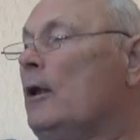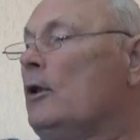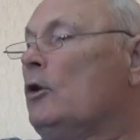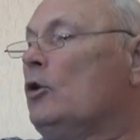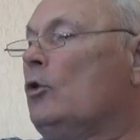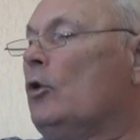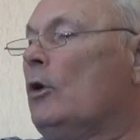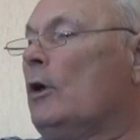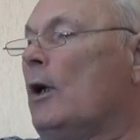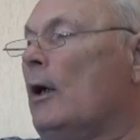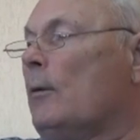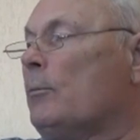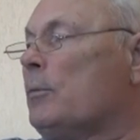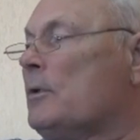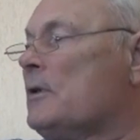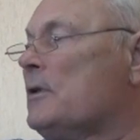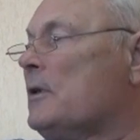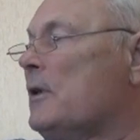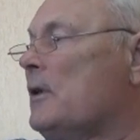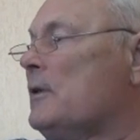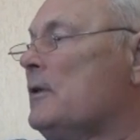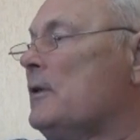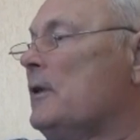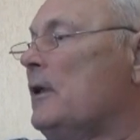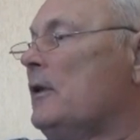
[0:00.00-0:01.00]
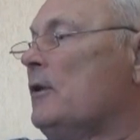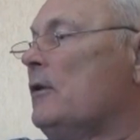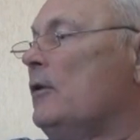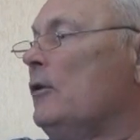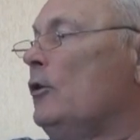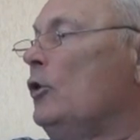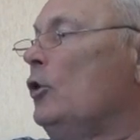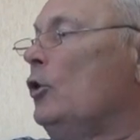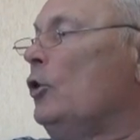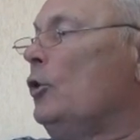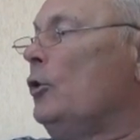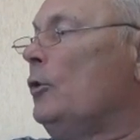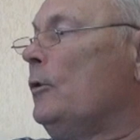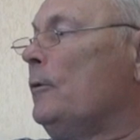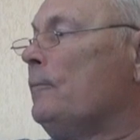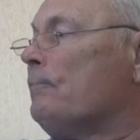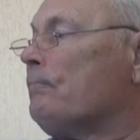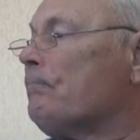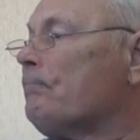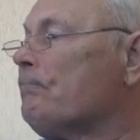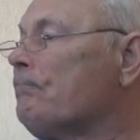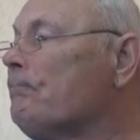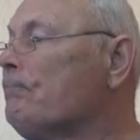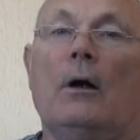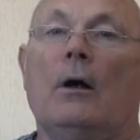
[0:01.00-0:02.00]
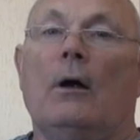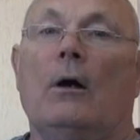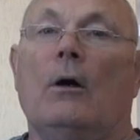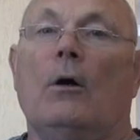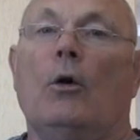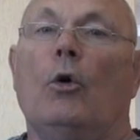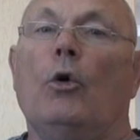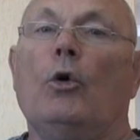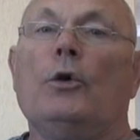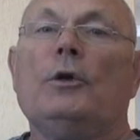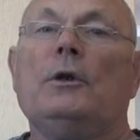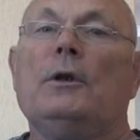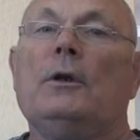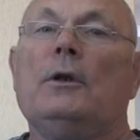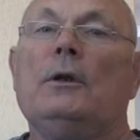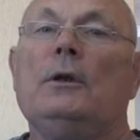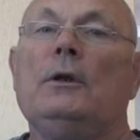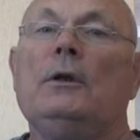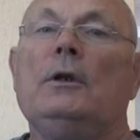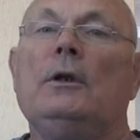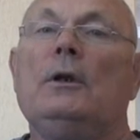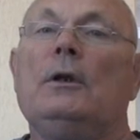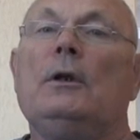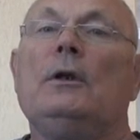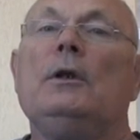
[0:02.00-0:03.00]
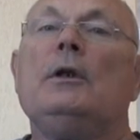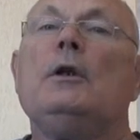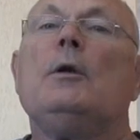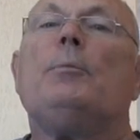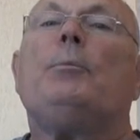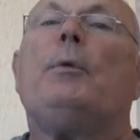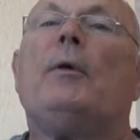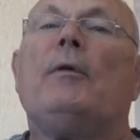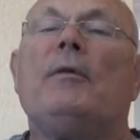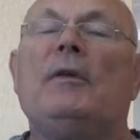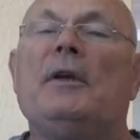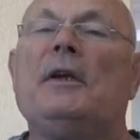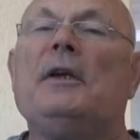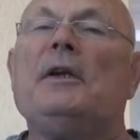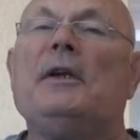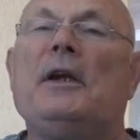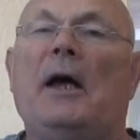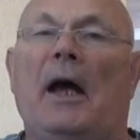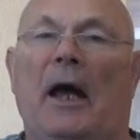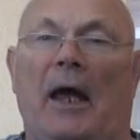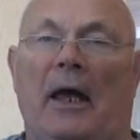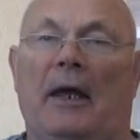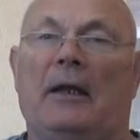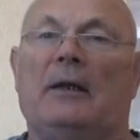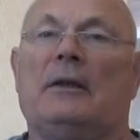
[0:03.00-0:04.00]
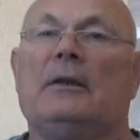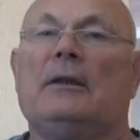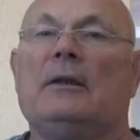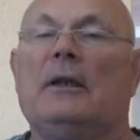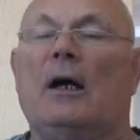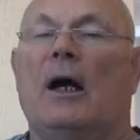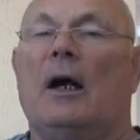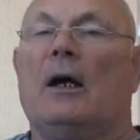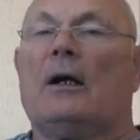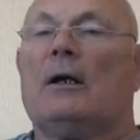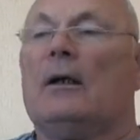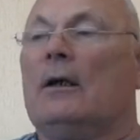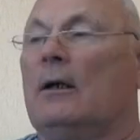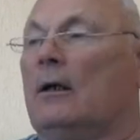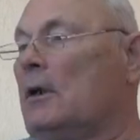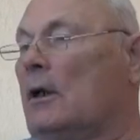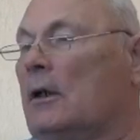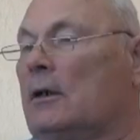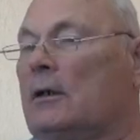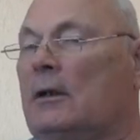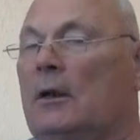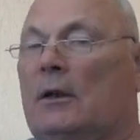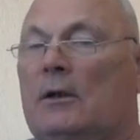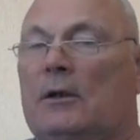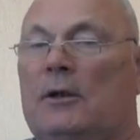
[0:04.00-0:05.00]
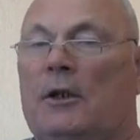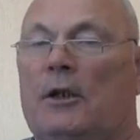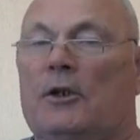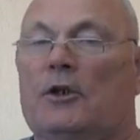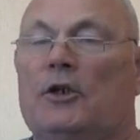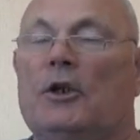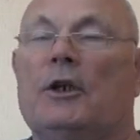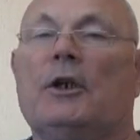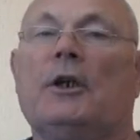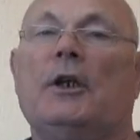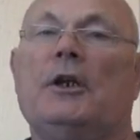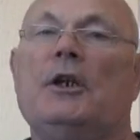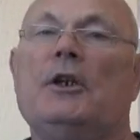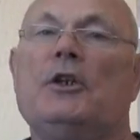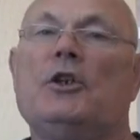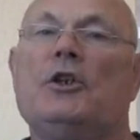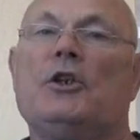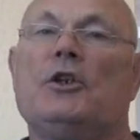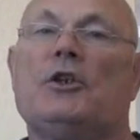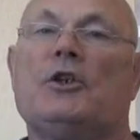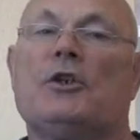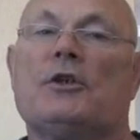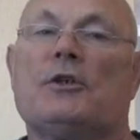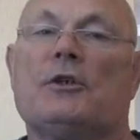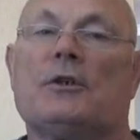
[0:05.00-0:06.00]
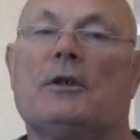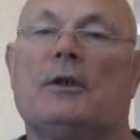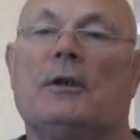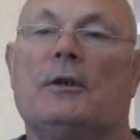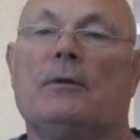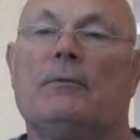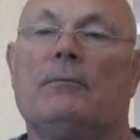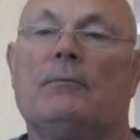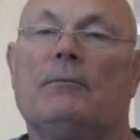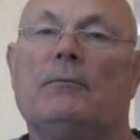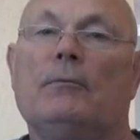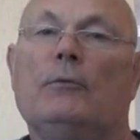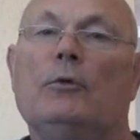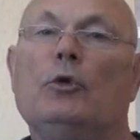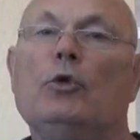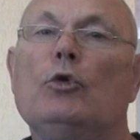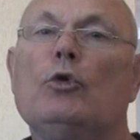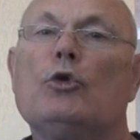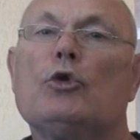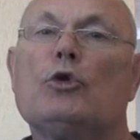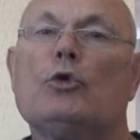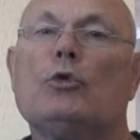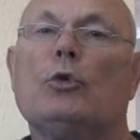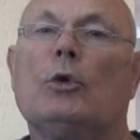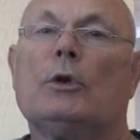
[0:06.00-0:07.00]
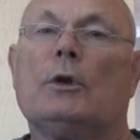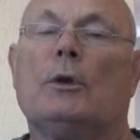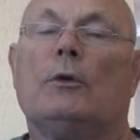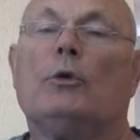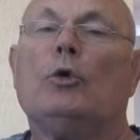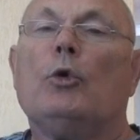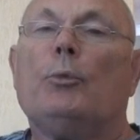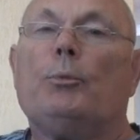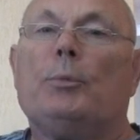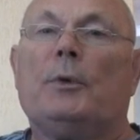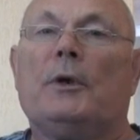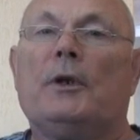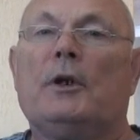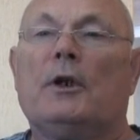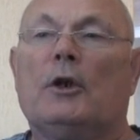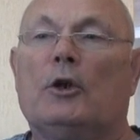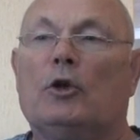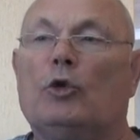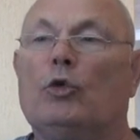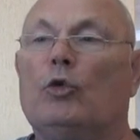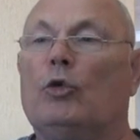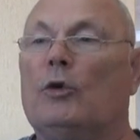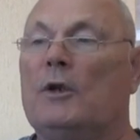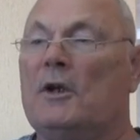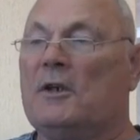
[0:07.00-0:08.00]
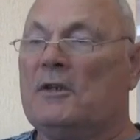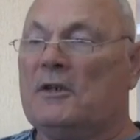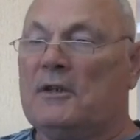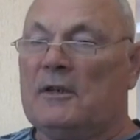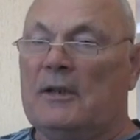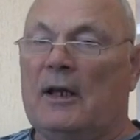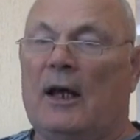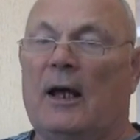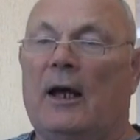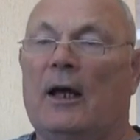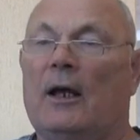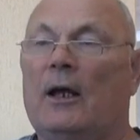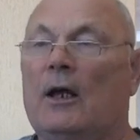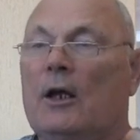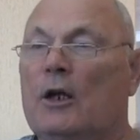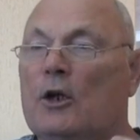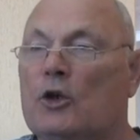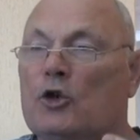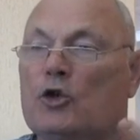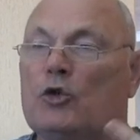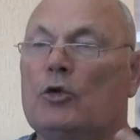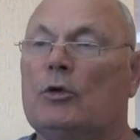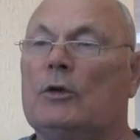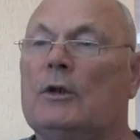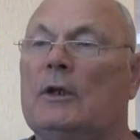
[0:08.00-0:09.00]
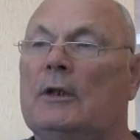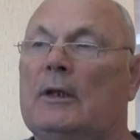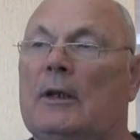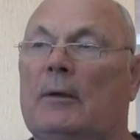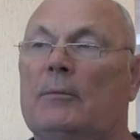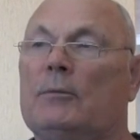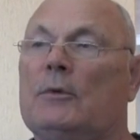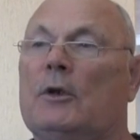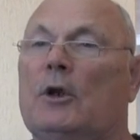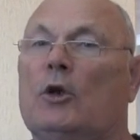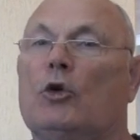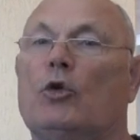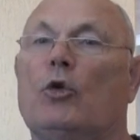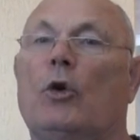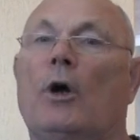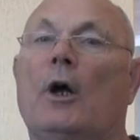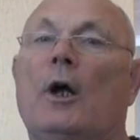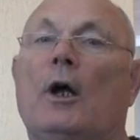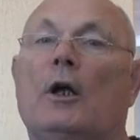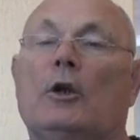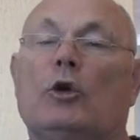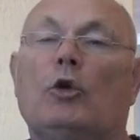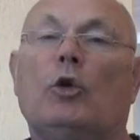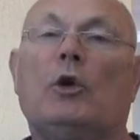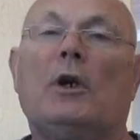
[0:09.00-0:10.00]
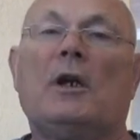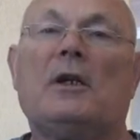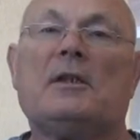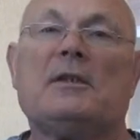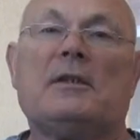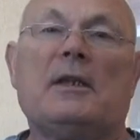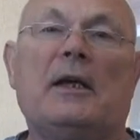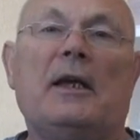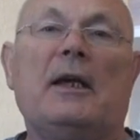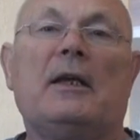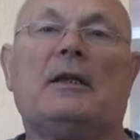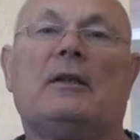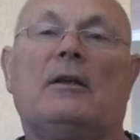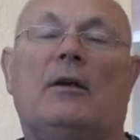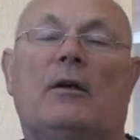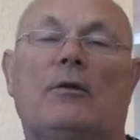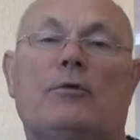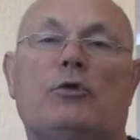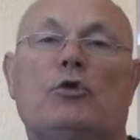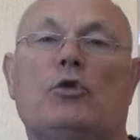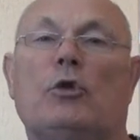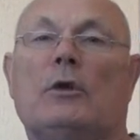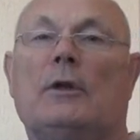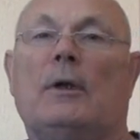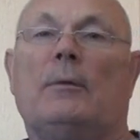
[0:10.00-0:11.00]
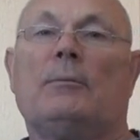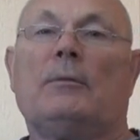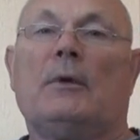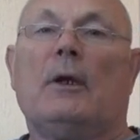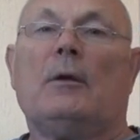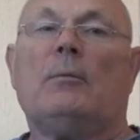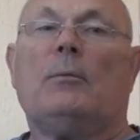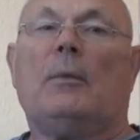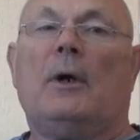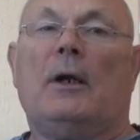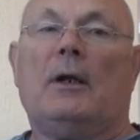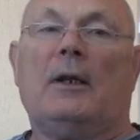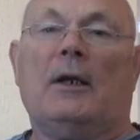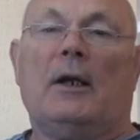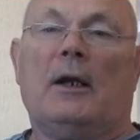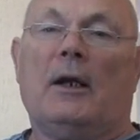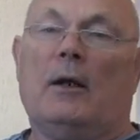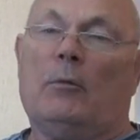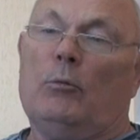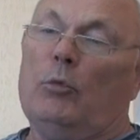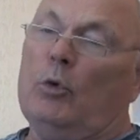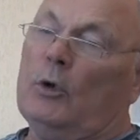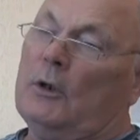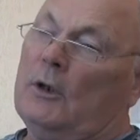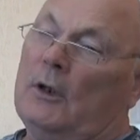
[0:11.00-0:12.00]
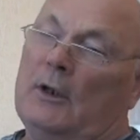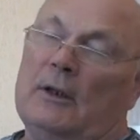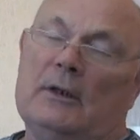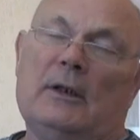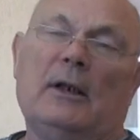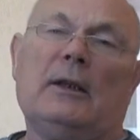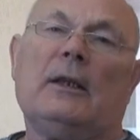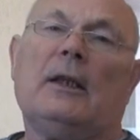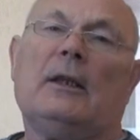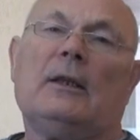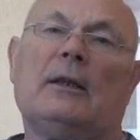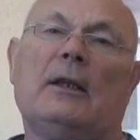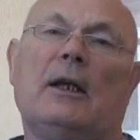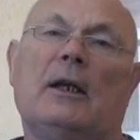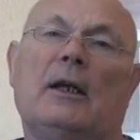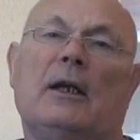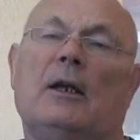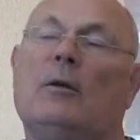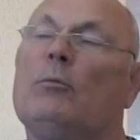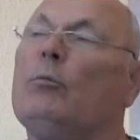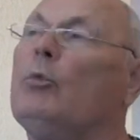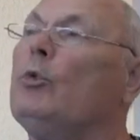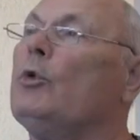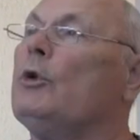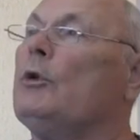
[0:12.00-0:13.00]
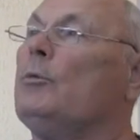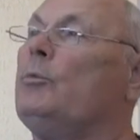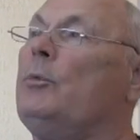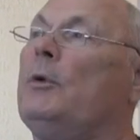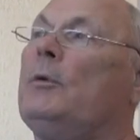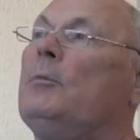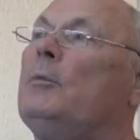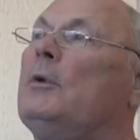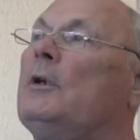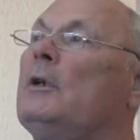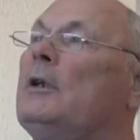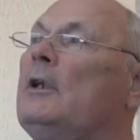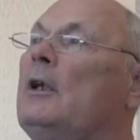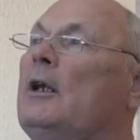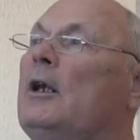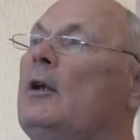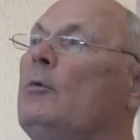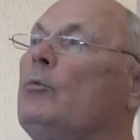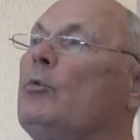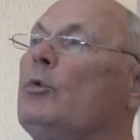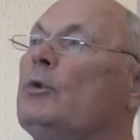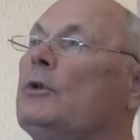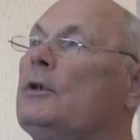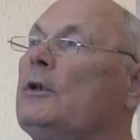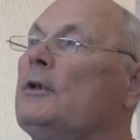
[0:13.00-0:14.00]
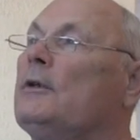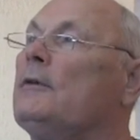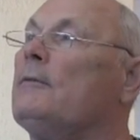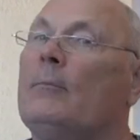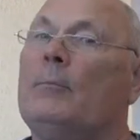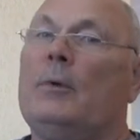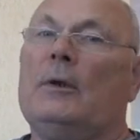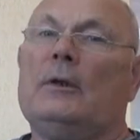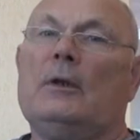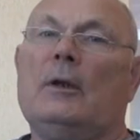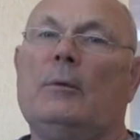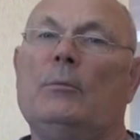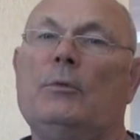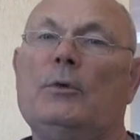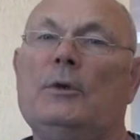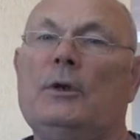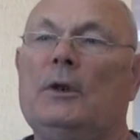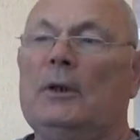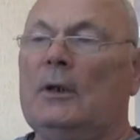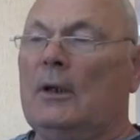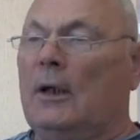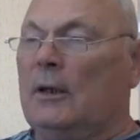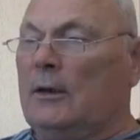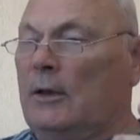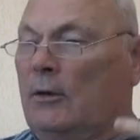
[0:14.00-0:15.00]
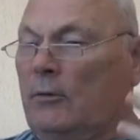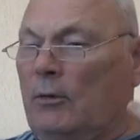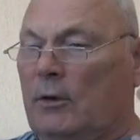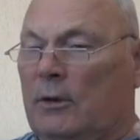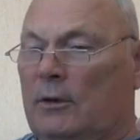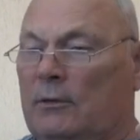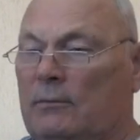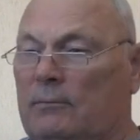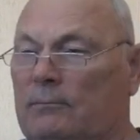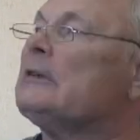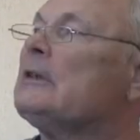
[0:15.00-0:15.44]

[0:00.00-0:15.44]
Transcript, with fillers: Ну, как бы сказать, но ну, он не повлияет так как-то, знаете, критически. Ну, что-то, ну, перегнулось, да что-то там такое. Но ну, раз до этого все там нормально работало, да, да так и будет примерно работать. Поэтому не надо вот